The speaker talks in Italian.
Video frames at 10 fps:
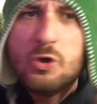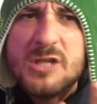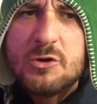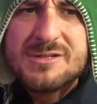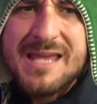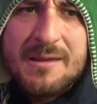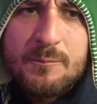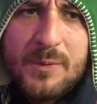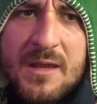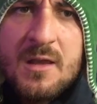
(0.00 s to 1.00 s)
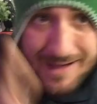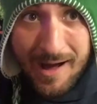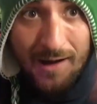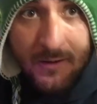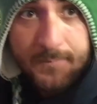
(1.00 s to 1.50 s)
lo dico sempre.
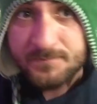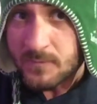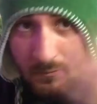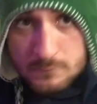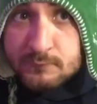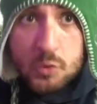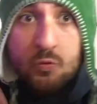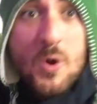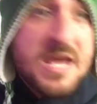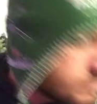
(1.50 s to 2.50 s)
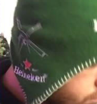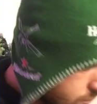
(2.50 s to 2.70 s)
Ka qui,